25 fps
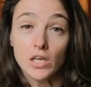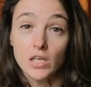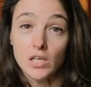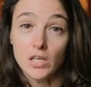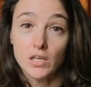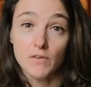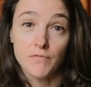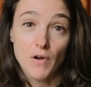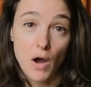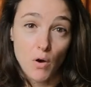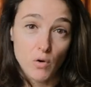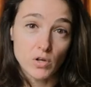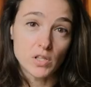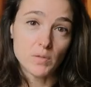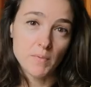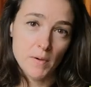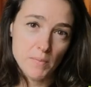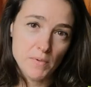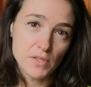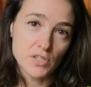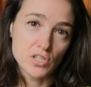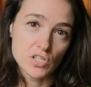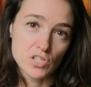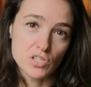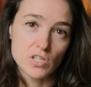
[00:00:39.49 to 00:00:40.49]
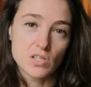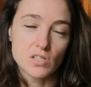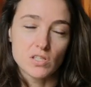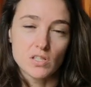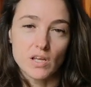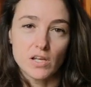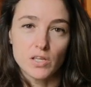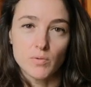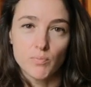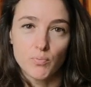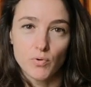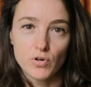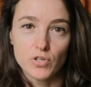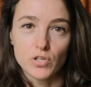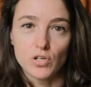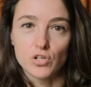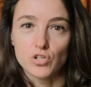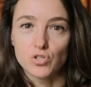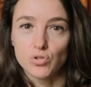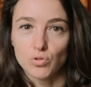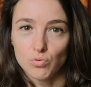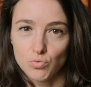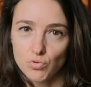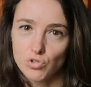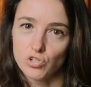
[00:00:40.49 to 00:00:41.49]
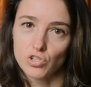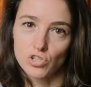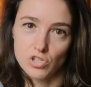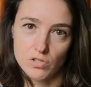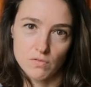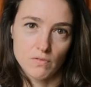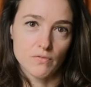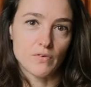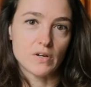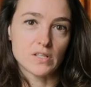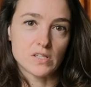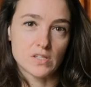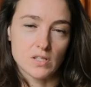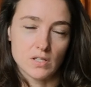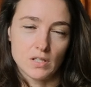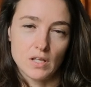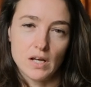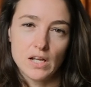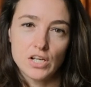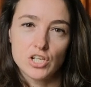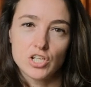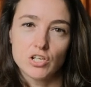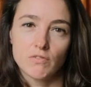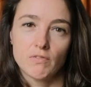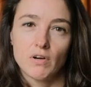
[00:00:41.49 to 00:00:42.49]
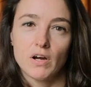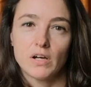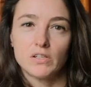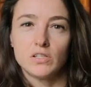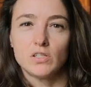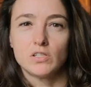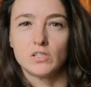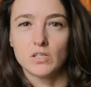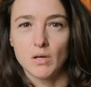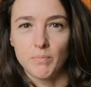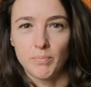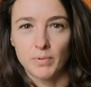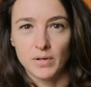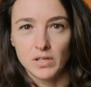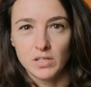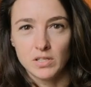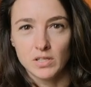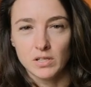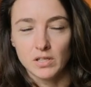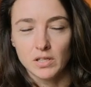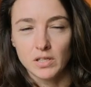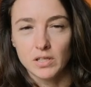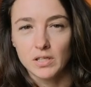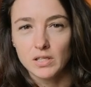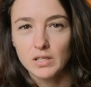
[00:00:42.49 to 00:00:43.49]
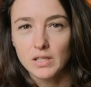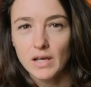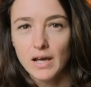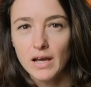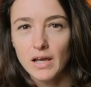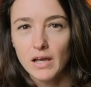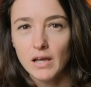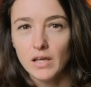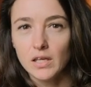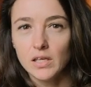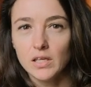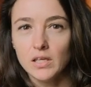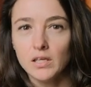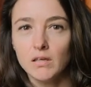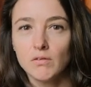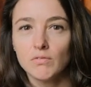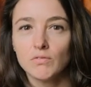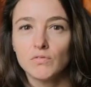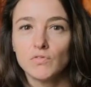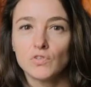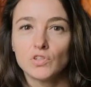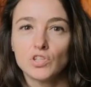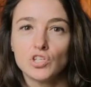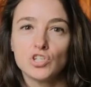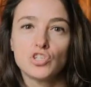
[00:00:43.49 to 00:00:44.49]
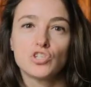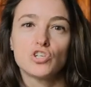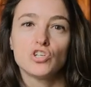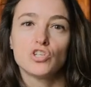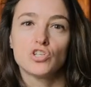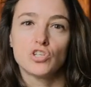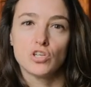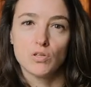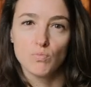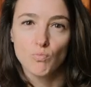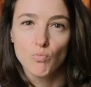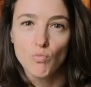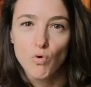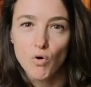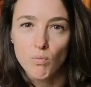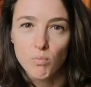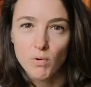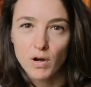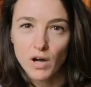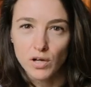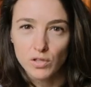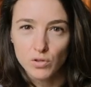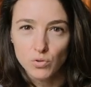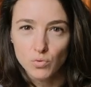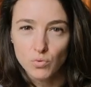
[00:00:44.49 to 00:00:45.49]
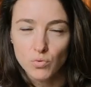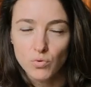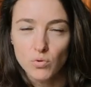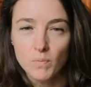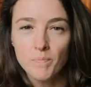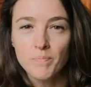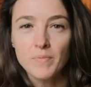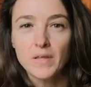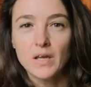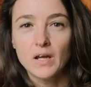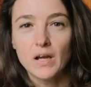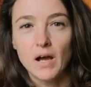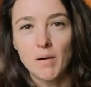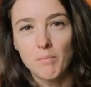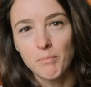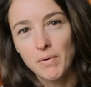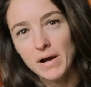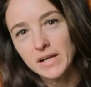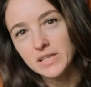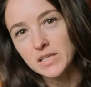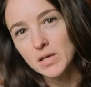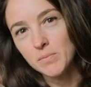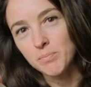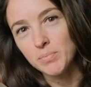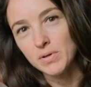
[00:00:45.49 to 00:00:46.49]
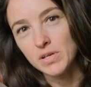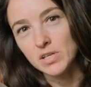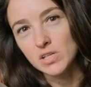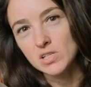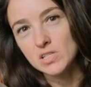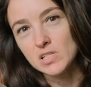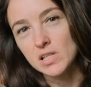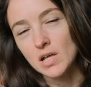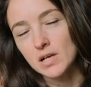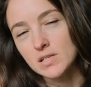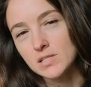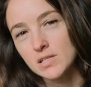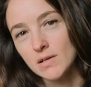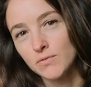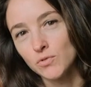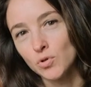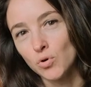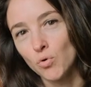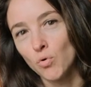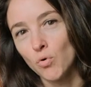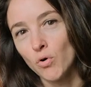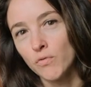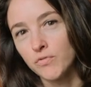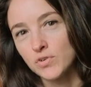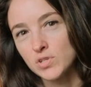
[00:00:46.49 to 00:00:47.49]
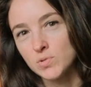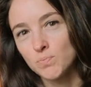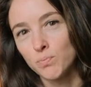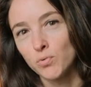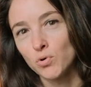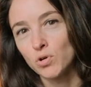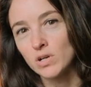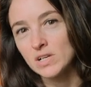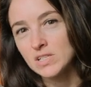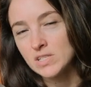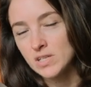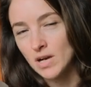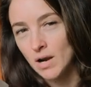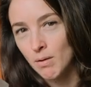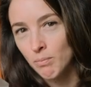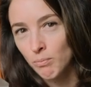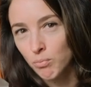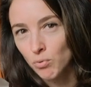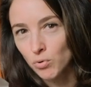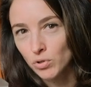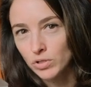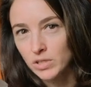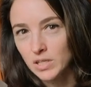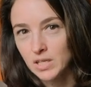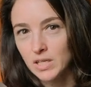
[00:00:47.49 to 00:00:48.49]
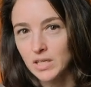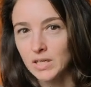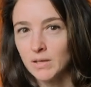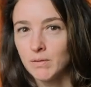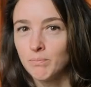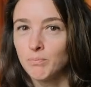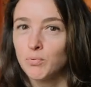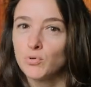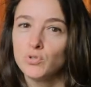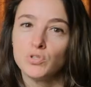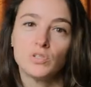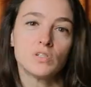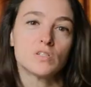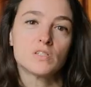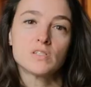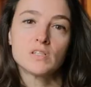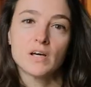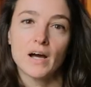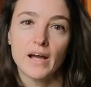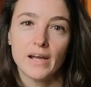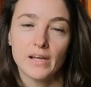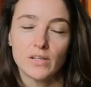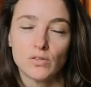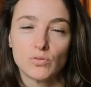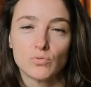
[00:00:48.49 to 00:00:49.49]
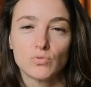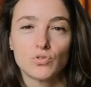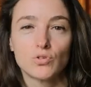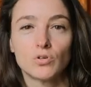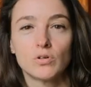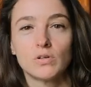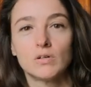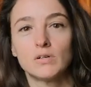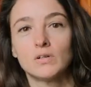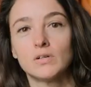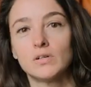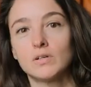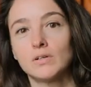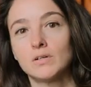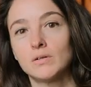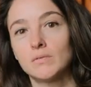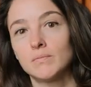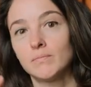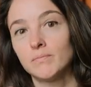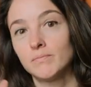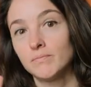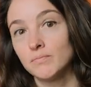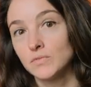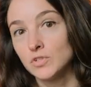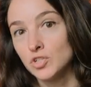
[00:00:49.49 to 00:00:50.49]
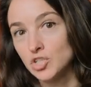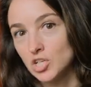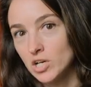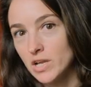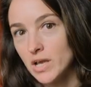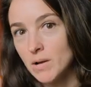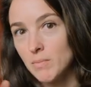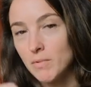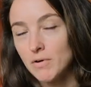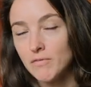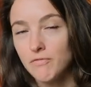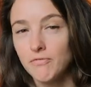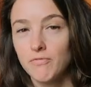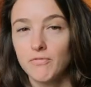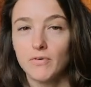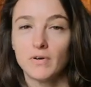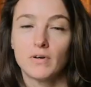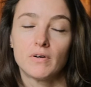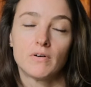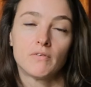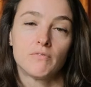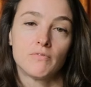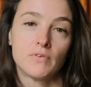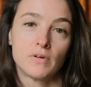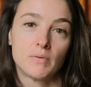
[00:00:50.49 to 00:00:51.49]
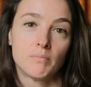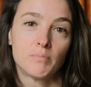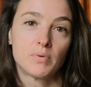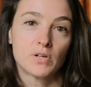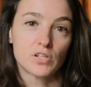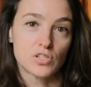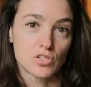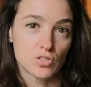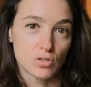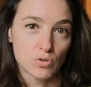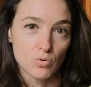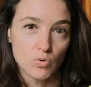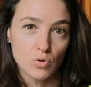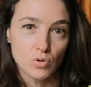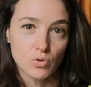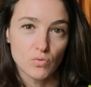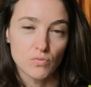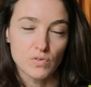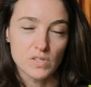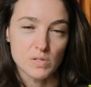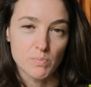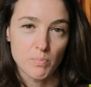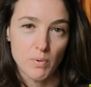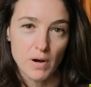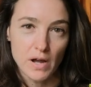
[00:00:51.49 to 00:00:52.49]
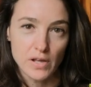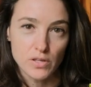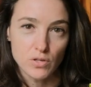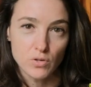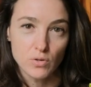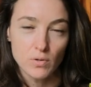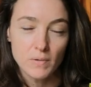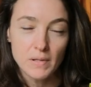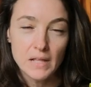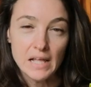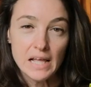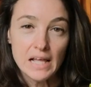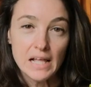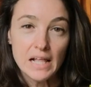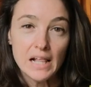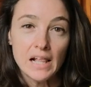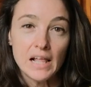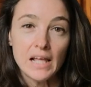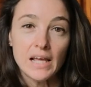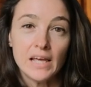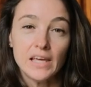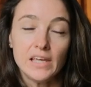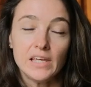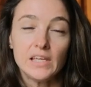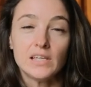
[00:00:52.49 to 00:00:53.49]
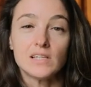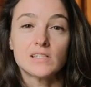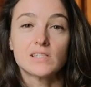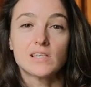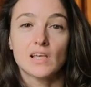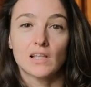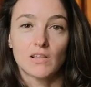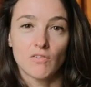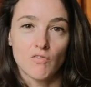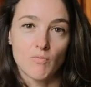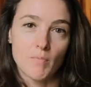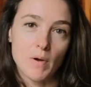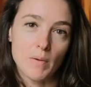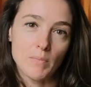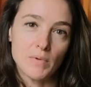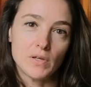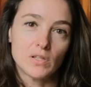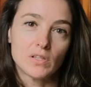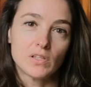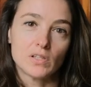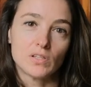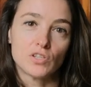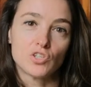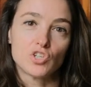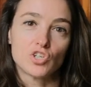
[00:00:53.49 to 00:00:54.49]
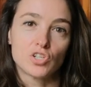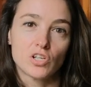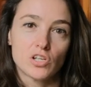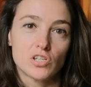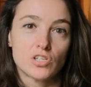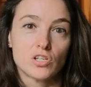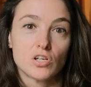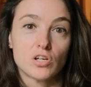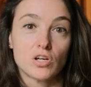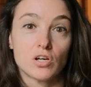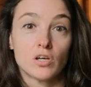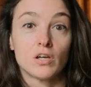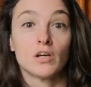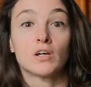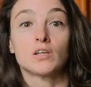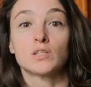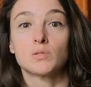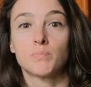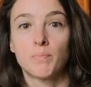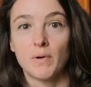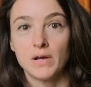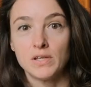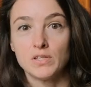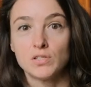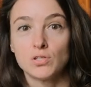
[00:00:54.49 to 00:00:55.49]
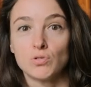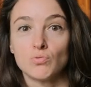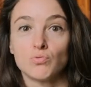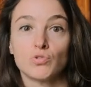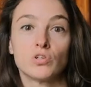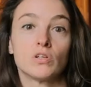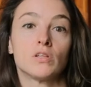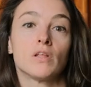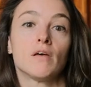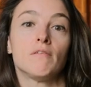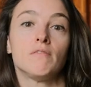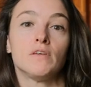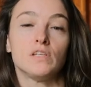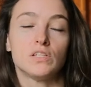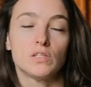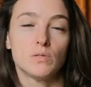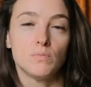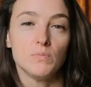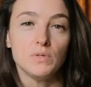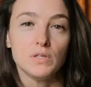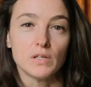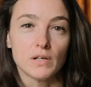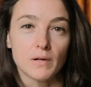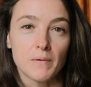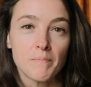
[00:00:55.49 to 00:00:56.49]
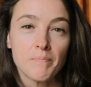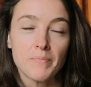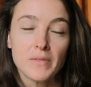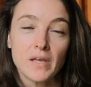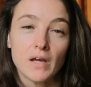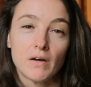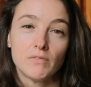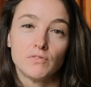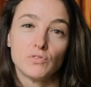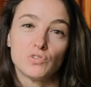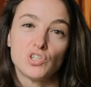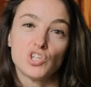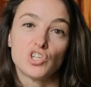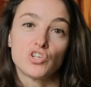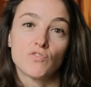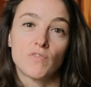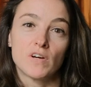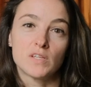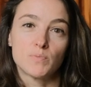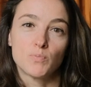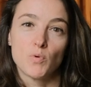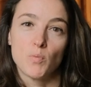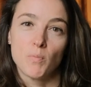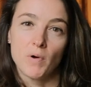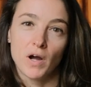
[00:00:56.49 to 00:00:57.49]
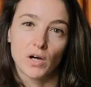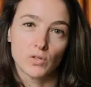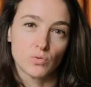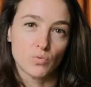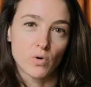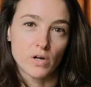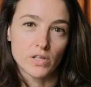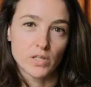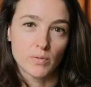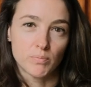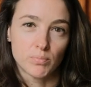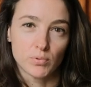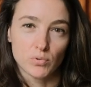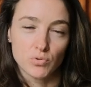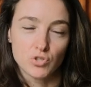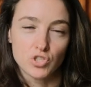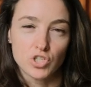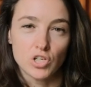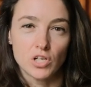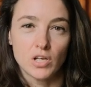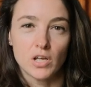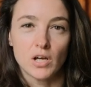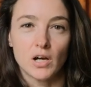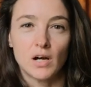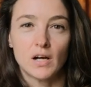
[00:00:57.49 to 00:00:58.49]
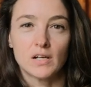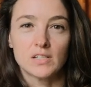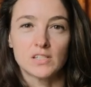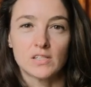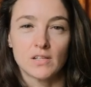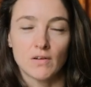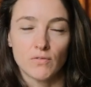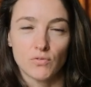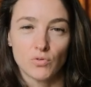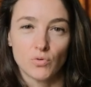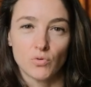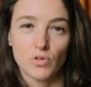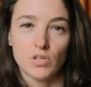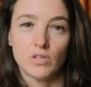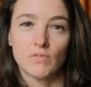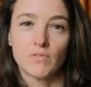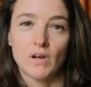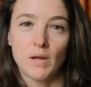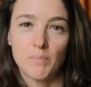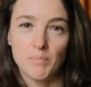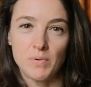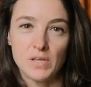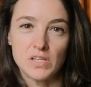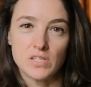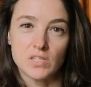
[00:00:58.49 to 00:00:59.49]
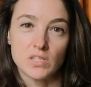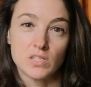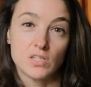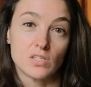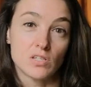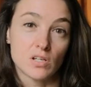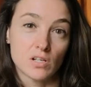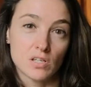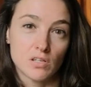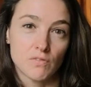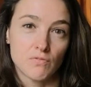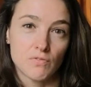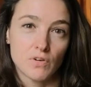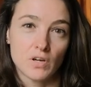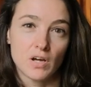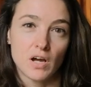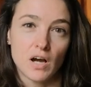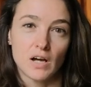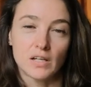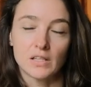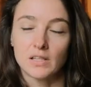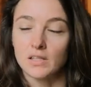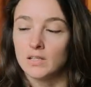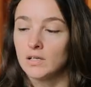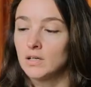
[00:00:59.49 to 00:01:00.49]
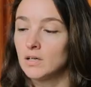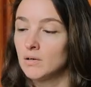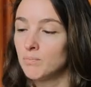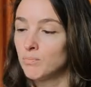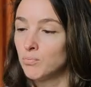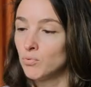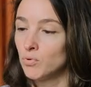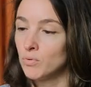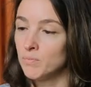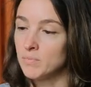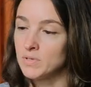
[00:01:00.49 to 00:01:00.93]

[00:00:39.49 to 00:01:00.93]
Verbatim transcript: И в какой-то момент, естественно, они поняли, что нужно развиваться дальше, выходить за пределы Китая. И в 2007 году компания перенесла основной офис по разработке, по дизайну э, шлемов э, в Барселону, в Испанию. И с этого момента началась их экспансия уже на весь мир. В 2008 году они получили основной европейский сертификат э, по